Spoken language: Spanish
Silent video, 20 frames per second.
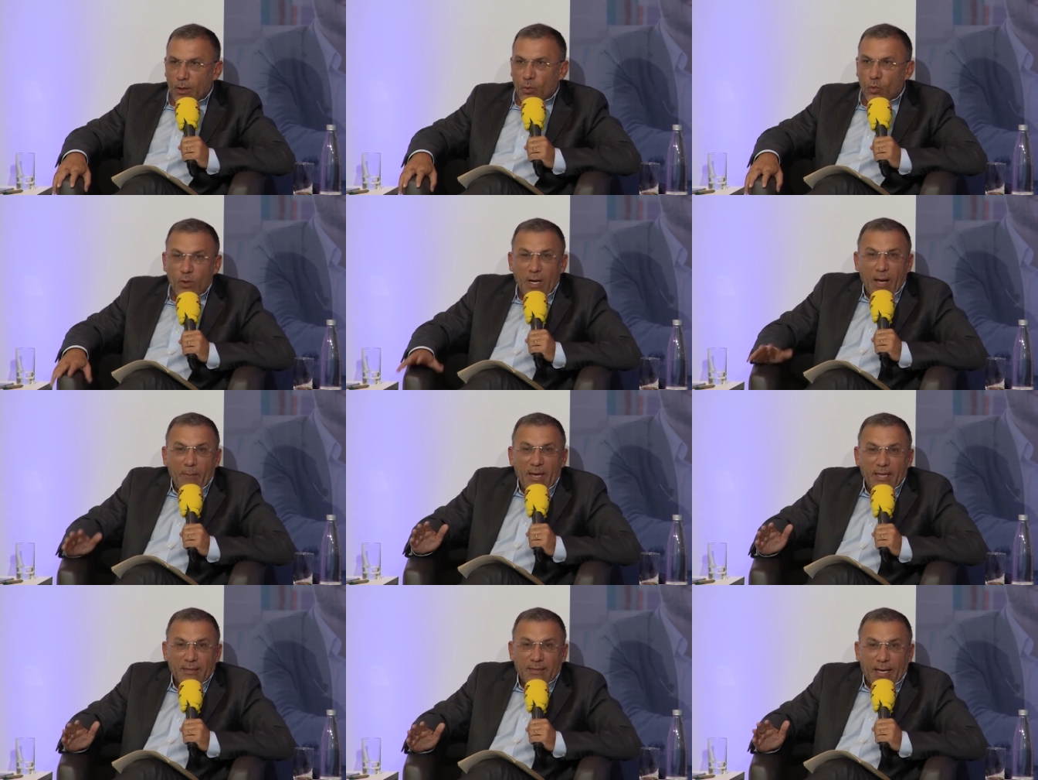
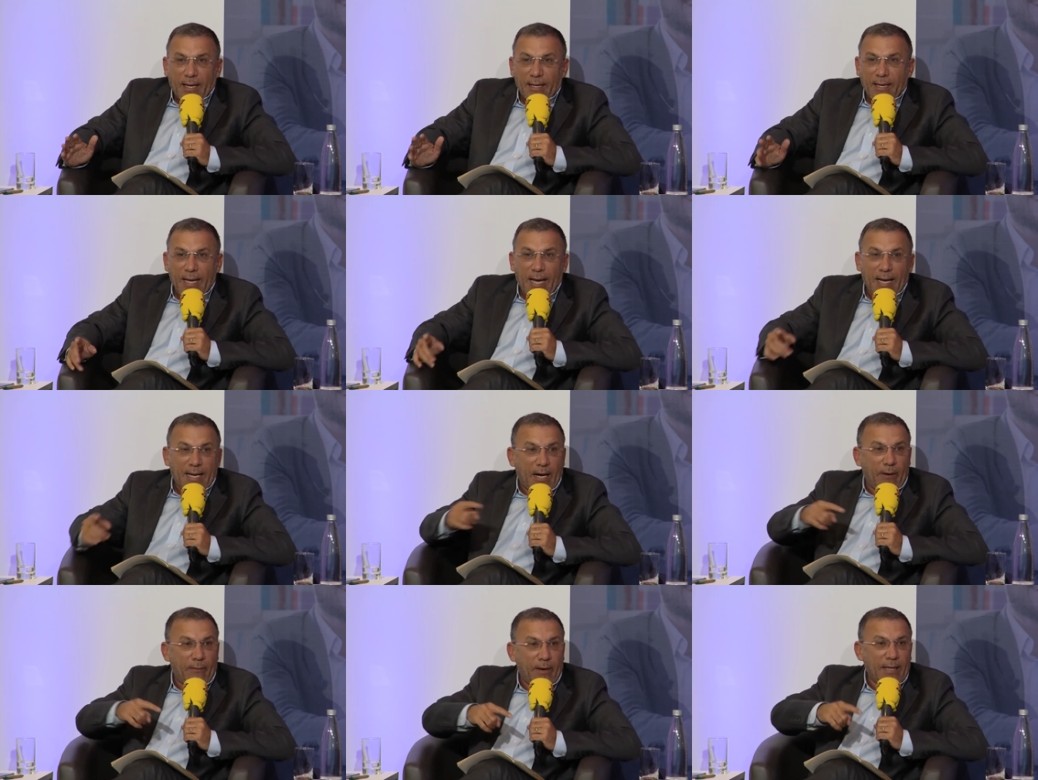una meta que
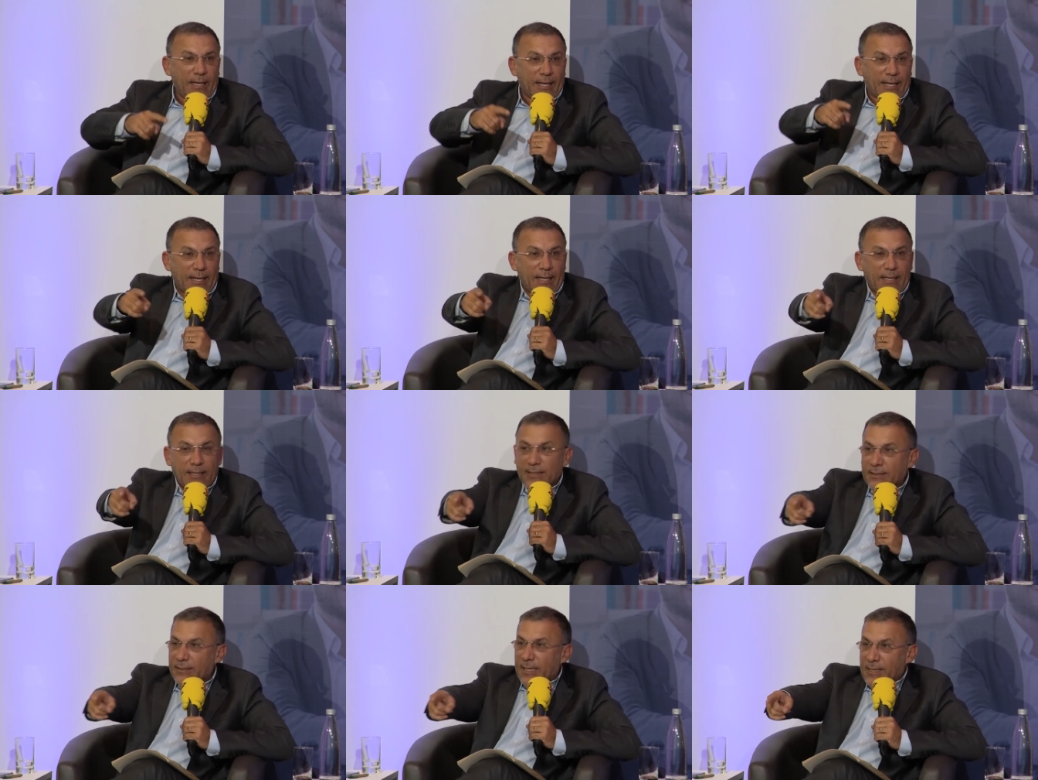acaba de
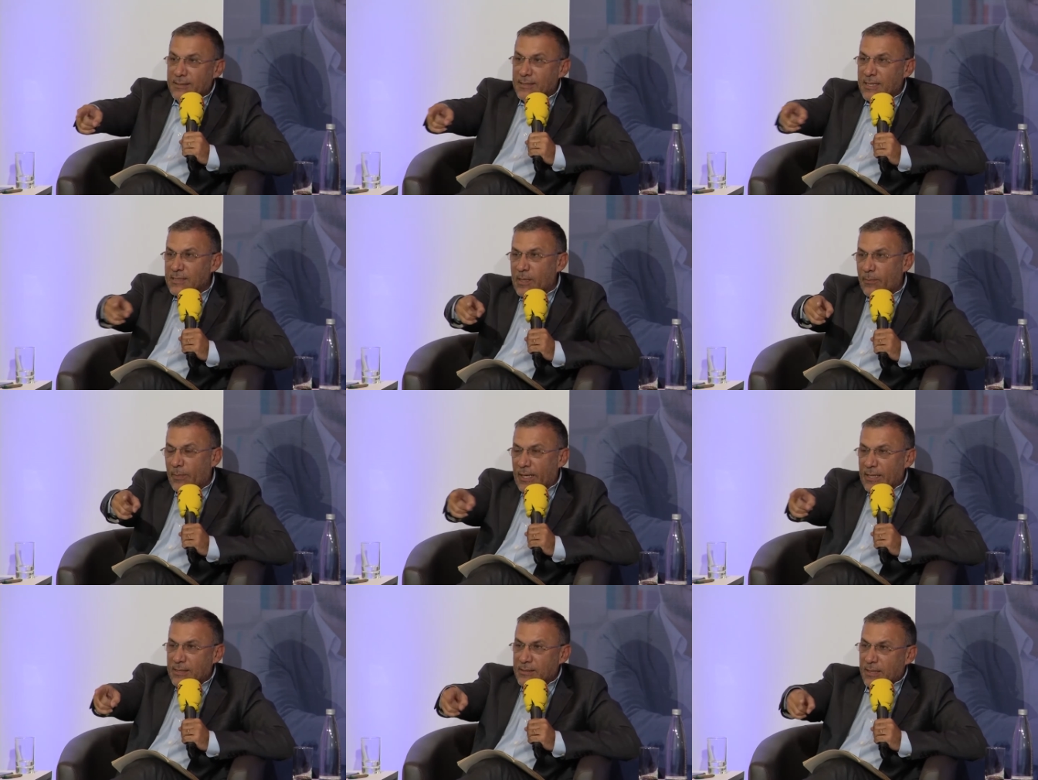reeditarse hace
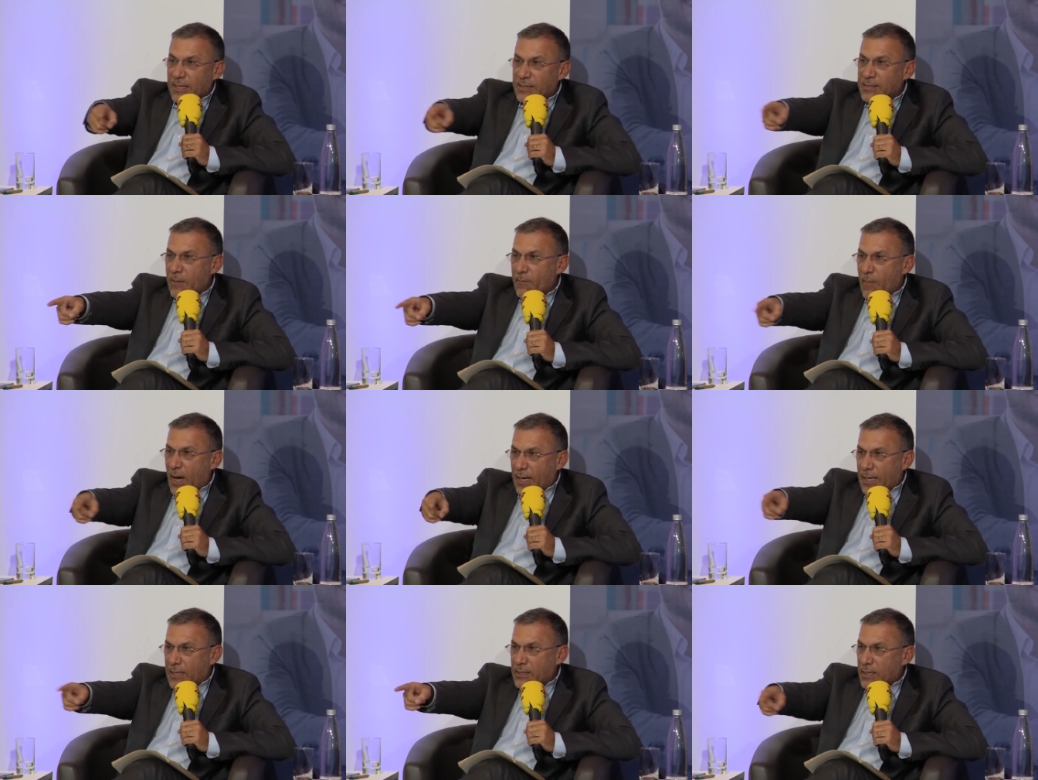apenas tres
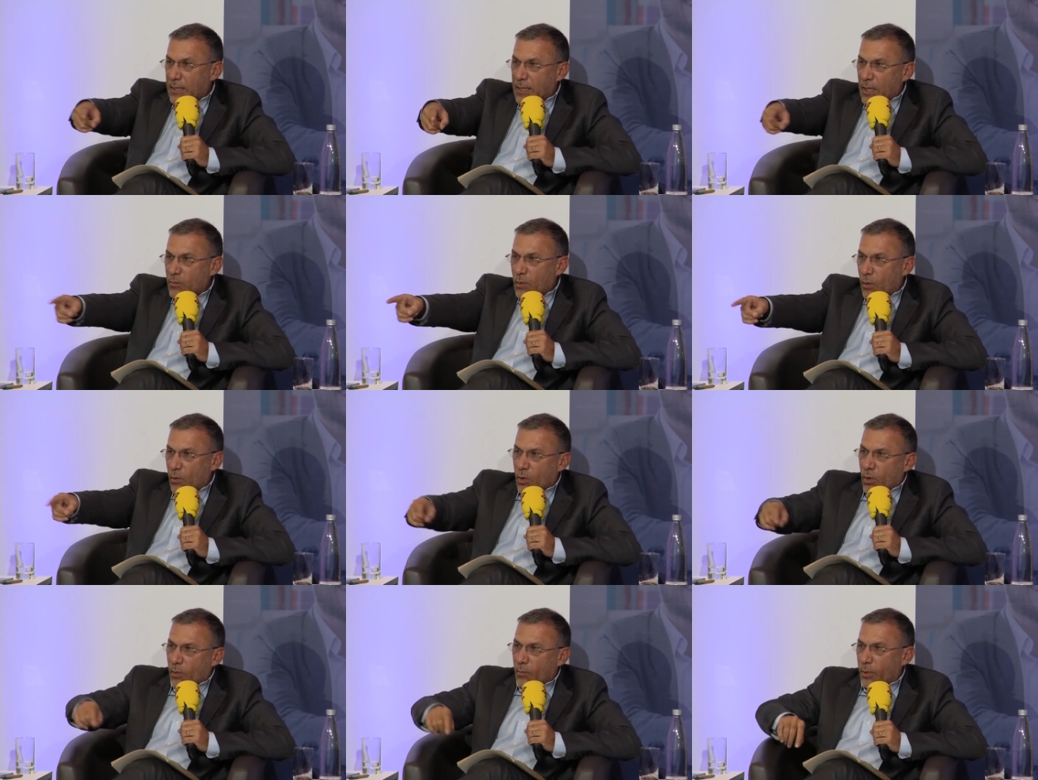semanas en el
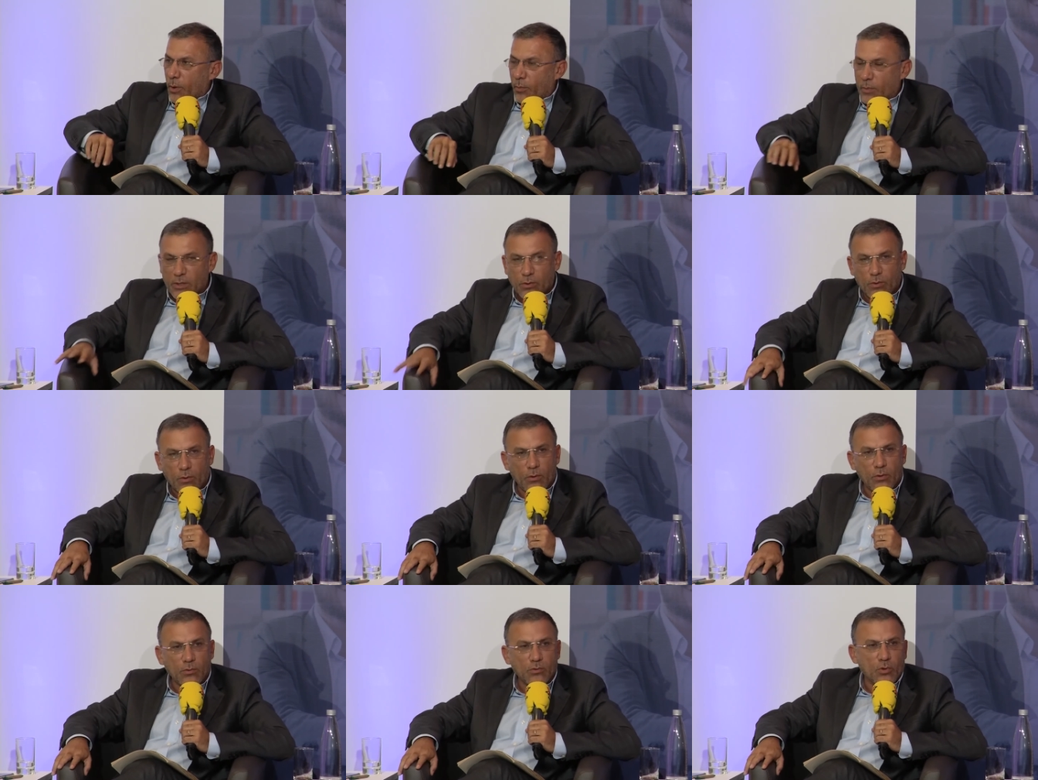nuevo
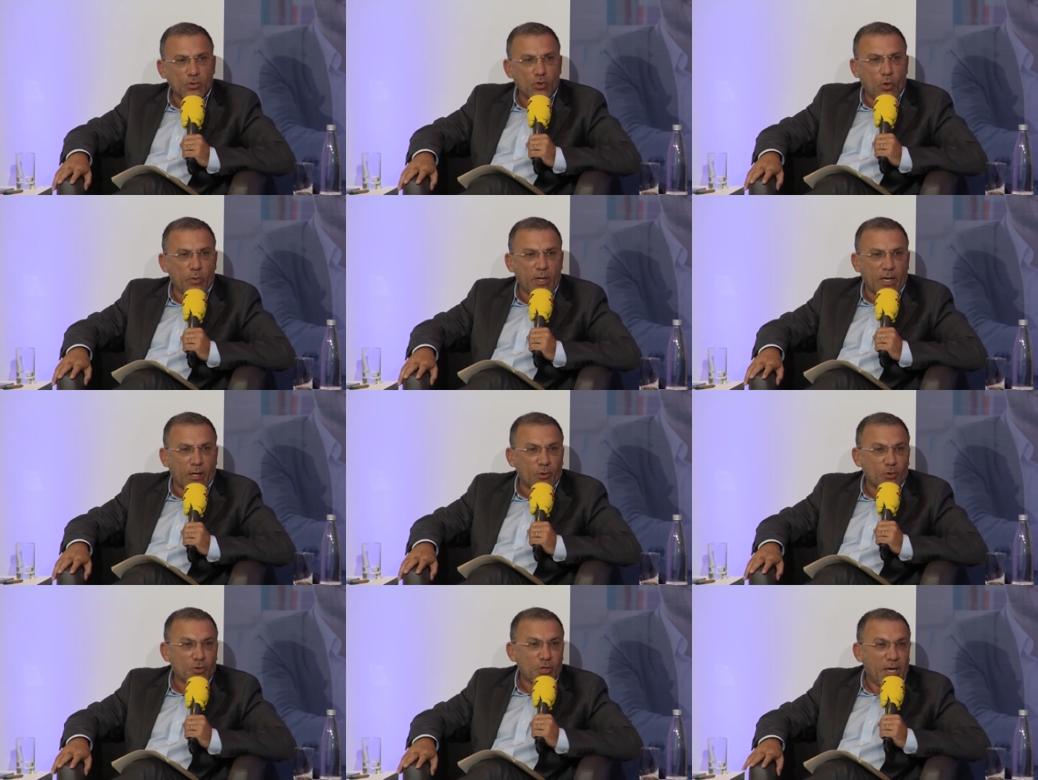compromiso de los dos
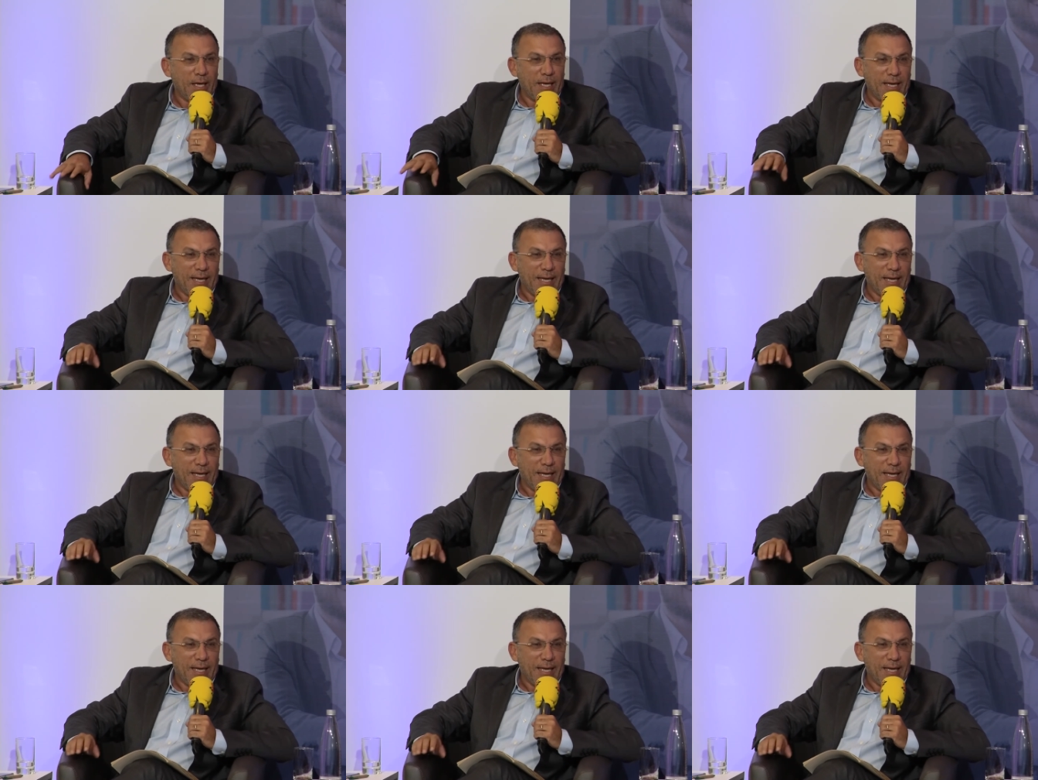gobiernos.